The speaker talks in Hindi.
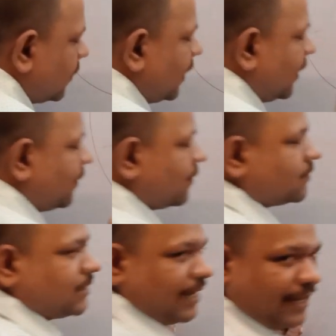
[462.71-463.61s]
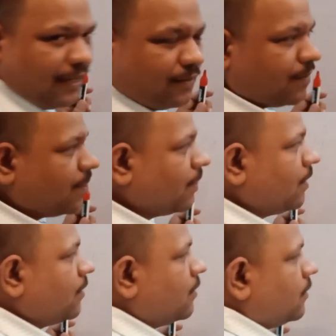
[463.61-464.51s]
ए चलेगा
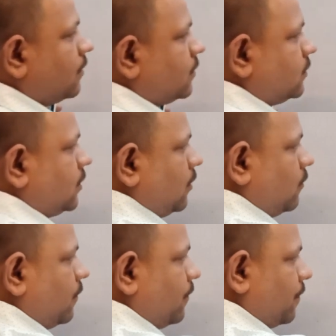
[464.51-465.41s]
yes. चलो